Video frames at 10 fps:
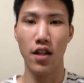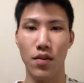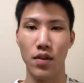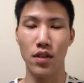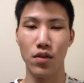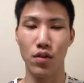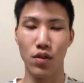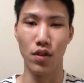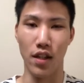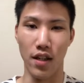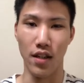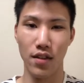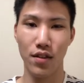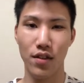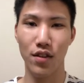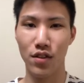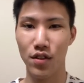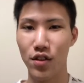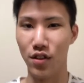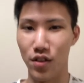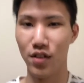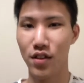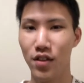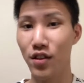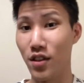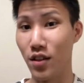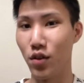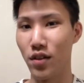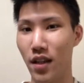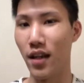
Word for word: まあ、そういうことでフルフルフルで撮ってうん